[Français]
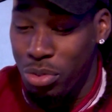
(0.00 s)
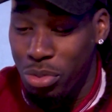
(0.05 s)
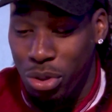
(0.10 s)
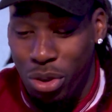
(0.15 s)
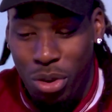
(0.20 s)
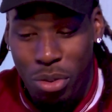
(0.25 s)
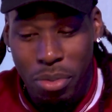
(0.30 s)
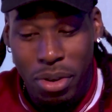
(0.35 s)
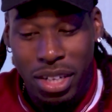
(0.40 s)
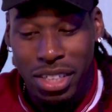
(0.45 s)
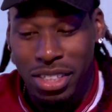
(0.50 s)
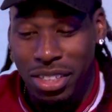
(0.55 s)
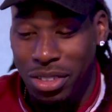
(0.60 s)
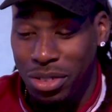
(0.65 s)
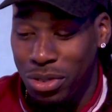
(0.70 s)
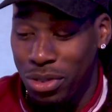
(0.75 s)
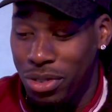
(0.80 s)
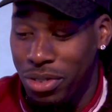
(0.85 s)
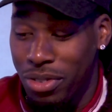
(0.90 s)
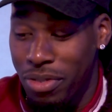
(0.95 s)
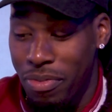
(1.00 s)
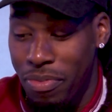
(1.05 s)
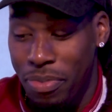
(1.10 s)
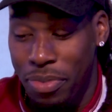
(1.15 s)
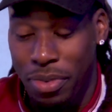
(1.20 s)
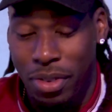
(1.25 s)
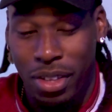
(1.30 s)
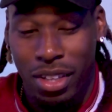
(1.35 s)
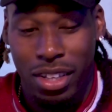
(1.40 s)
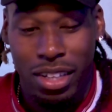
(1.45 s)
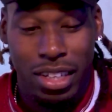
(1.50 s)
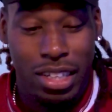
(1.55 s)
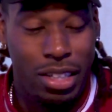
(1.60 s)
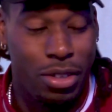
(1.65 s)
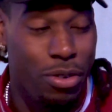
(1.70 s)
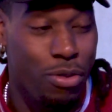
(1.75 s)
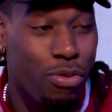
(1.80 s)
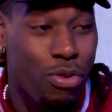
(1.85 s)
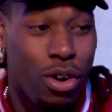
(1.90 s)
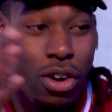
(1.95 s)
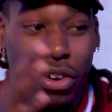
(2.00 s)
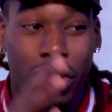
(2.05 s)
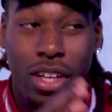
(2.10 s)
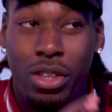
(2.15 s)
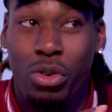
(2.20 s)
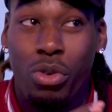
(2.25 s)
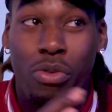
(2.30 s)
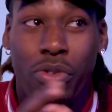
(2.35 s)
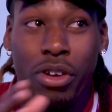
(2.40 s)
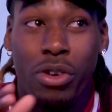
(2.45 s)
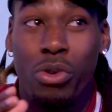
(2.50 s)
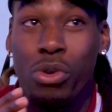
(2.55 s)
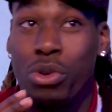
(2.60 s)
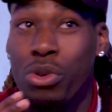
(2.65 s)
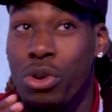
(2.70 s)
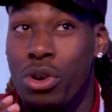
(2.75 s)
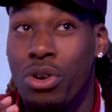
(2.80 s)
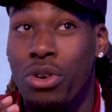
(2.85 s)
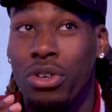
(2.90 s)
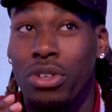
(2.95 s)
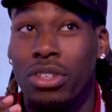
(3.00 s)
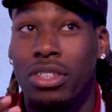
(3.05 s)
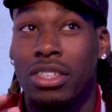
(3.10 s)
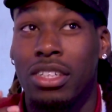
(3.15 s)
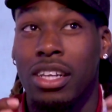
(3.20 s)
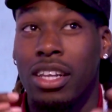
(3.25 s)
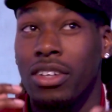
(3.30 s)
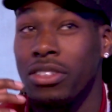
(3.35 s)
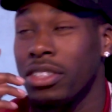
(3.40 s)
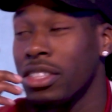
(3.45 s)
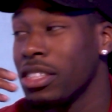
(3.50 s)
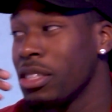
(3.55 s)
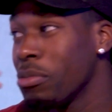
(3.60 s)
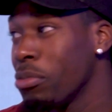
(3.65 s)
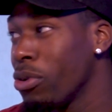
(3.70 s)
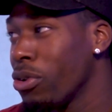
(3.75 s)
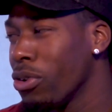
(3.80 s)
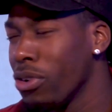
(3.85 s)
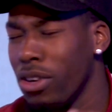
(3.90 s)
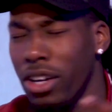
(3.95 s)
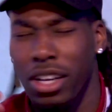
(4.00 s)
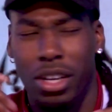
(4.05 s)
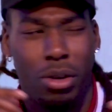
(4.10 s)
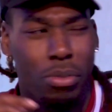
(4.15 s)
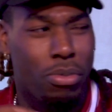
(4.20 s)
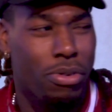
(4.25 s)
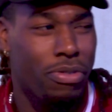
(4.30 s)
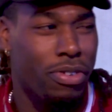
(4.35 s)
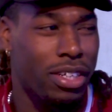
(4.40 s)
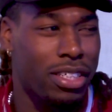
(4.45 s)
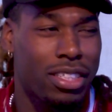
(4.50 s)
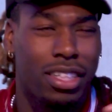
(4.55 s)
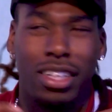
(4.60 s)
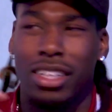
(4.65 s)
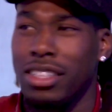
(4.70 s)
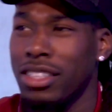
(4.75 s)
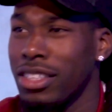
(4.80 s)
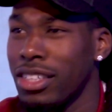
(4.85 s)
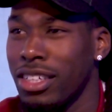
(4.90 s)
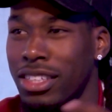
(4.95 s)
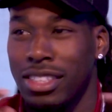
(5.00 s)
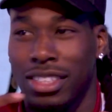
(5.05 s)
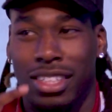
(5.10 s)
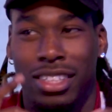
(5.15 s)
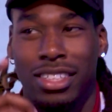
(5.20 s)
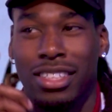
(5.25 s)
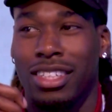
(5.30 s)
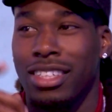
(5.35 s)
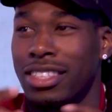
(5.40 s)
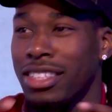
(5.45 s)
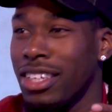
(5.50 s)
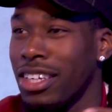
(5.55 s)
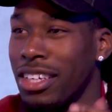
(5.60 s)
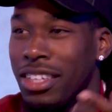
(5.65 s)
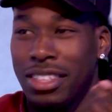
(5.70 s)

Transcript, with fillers: Bruno Mars et tout. Une fois qu'on a trouvé le lieu, c'est là on s'est dit bon, allez, on peut faire ça, ça, ça, ça, ça.